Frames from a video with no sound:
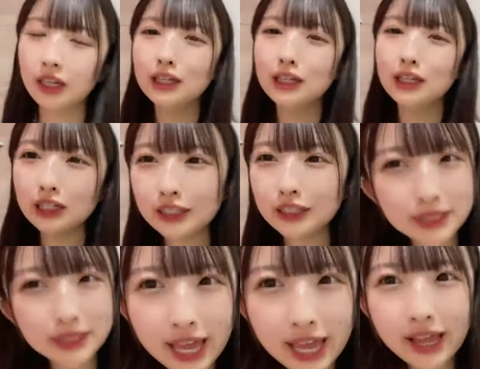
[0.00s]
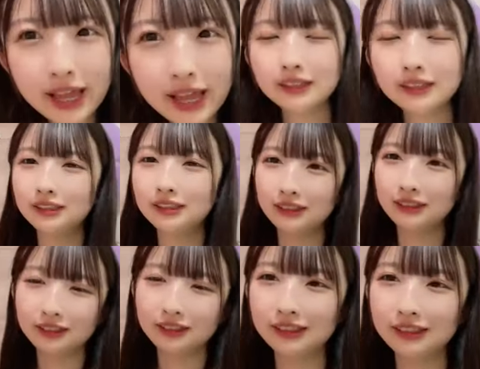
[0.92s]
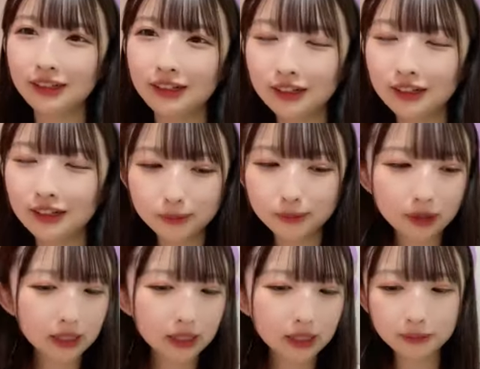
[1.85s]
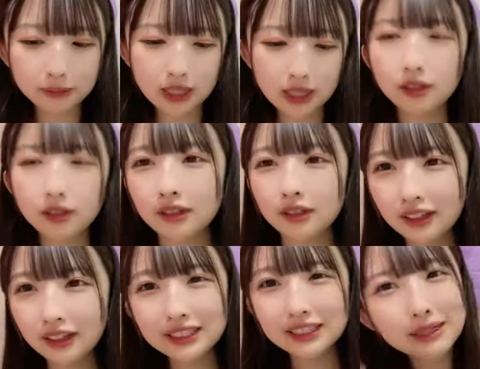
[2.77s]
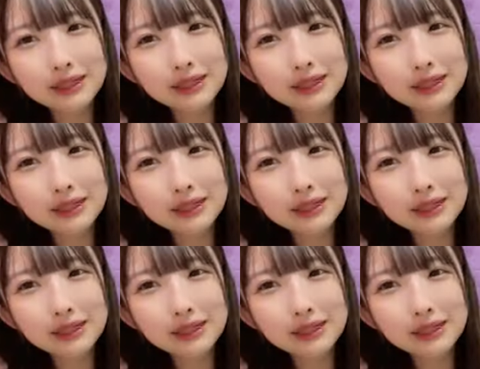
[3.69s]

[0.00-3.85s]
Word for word: 懐かしいですねはい呼ばれてびっくり